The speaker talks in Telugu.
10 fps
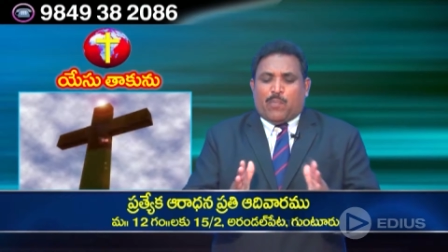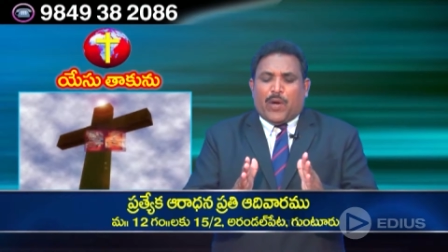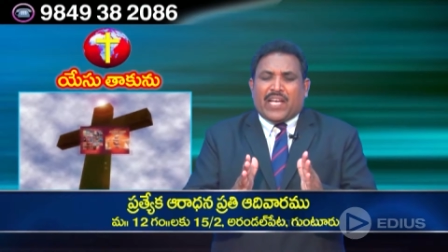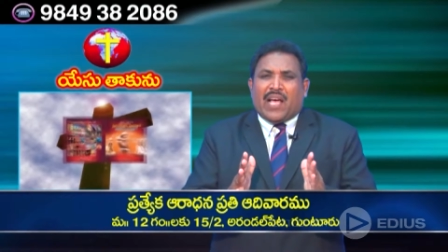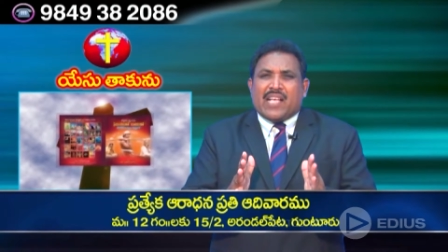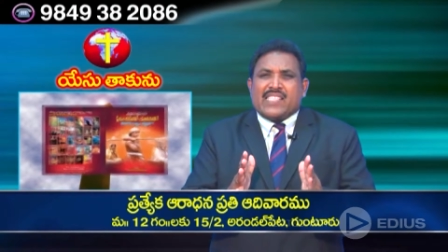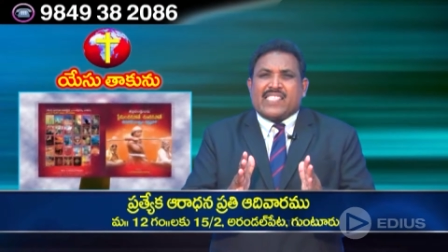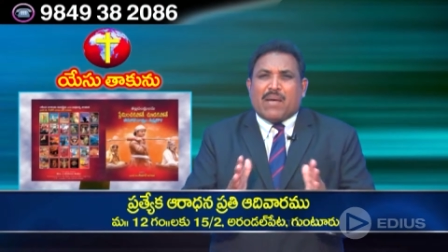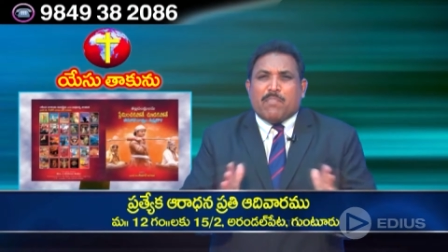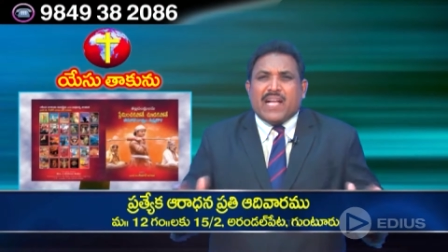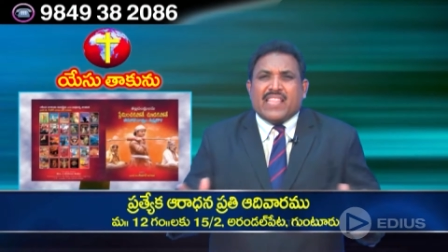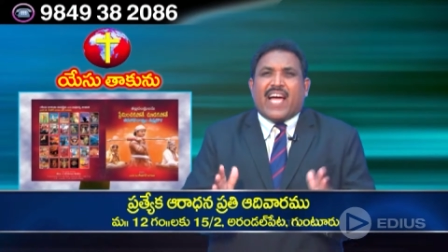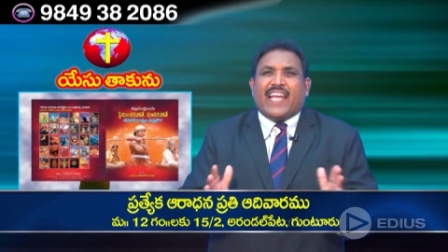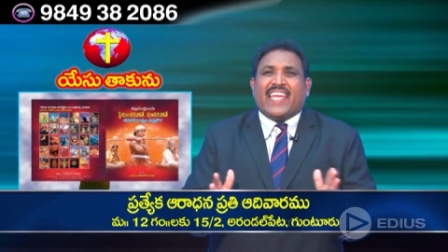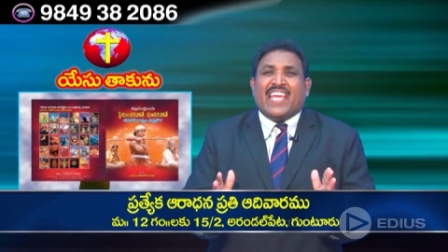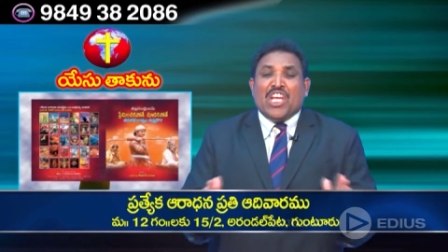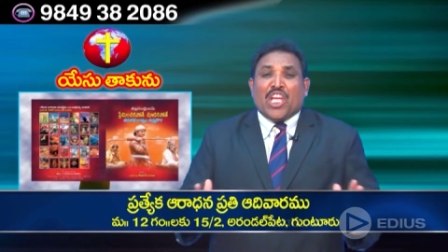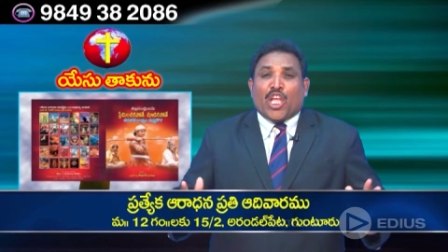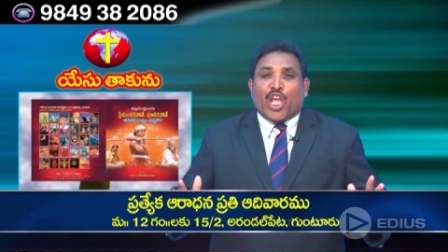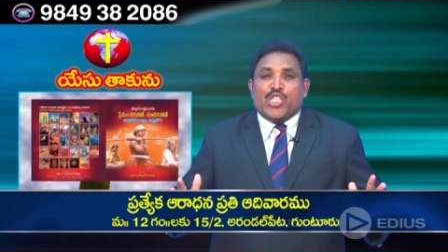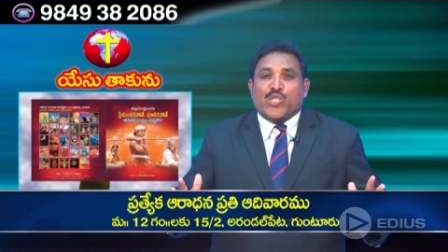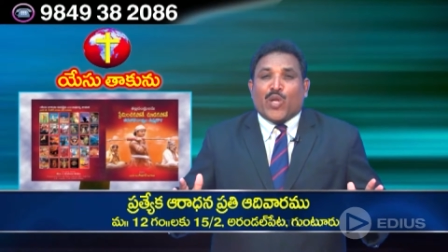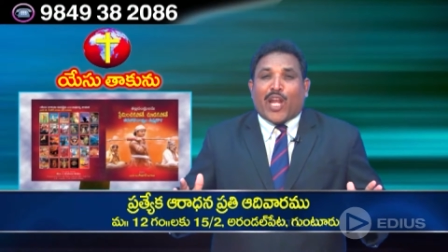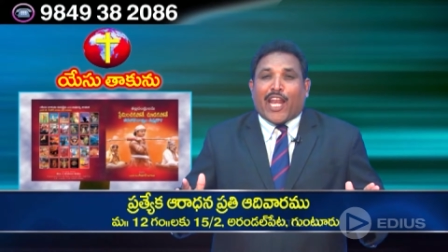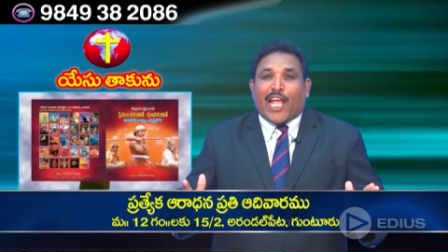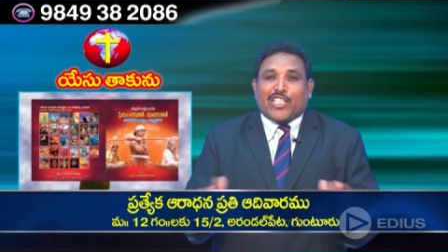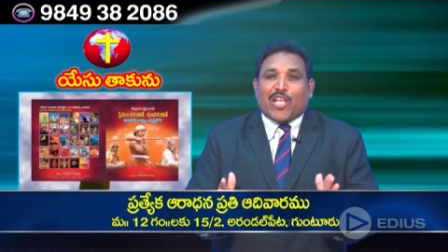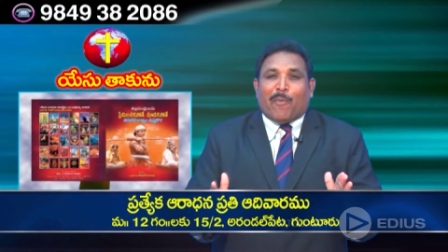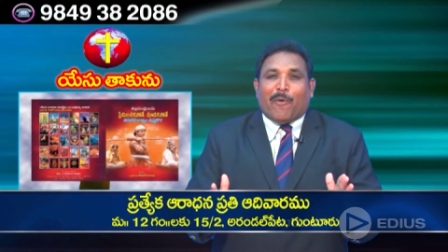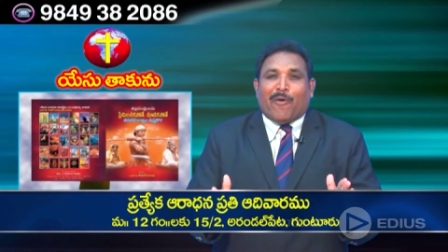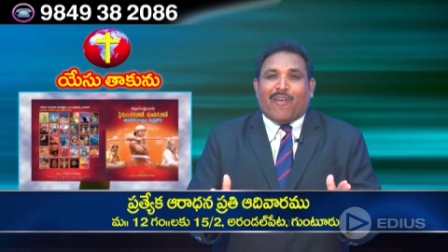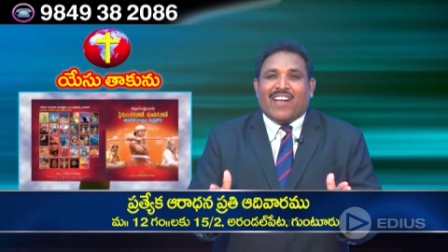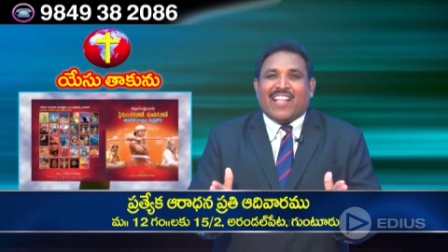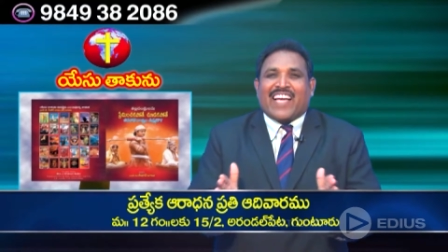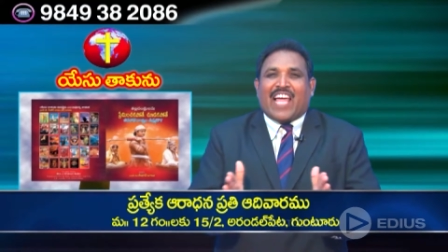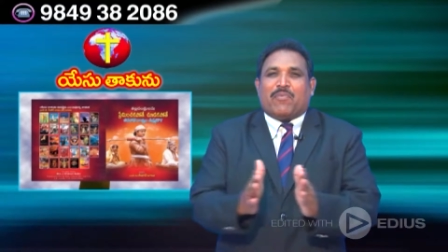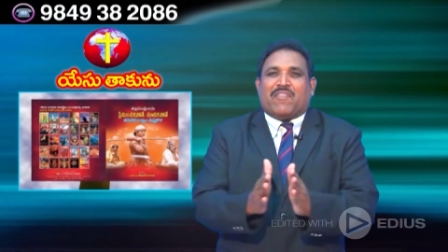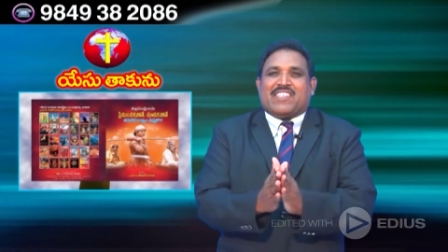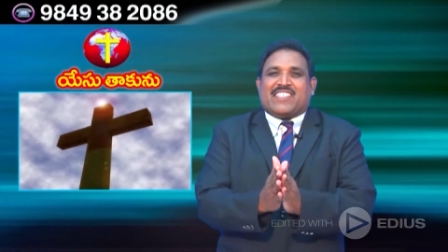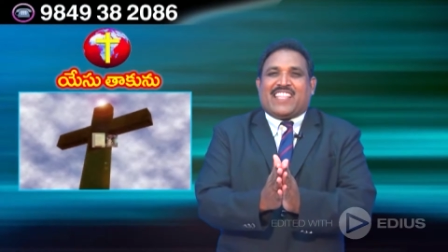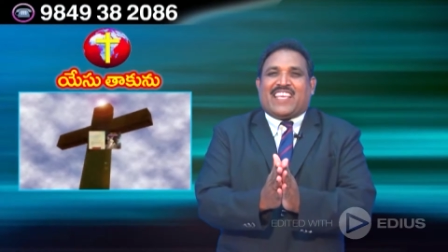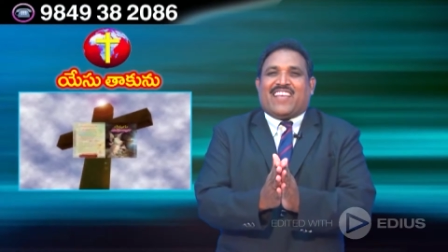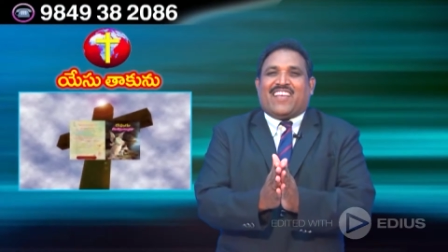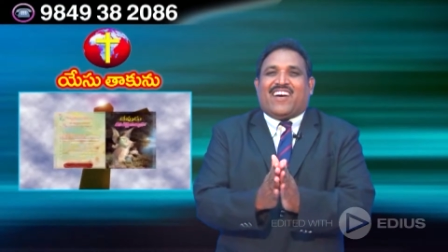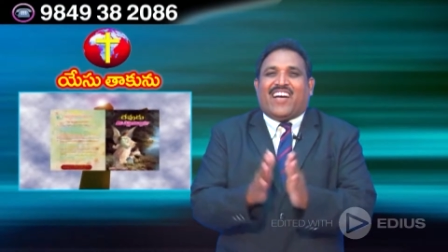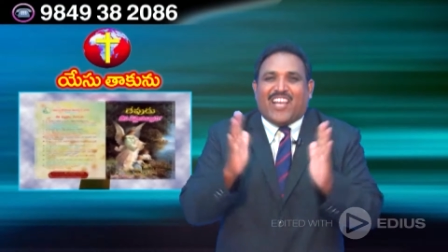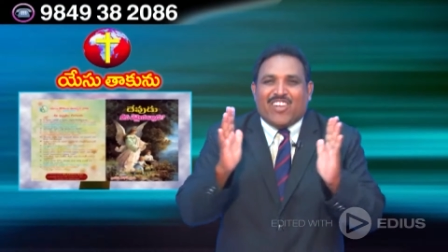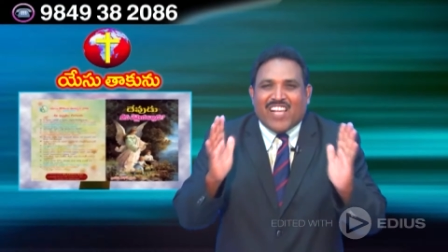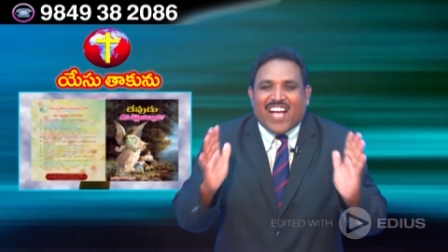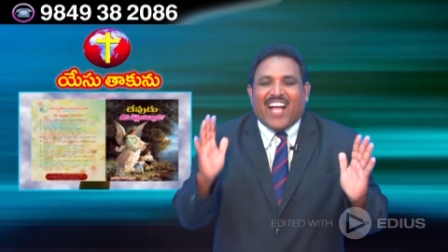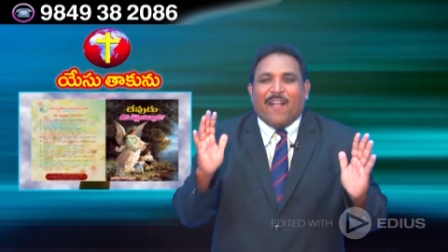పోయిన సంబంధాన్ని ఏసు రక్తము కలిపివేసింది హాలలుయా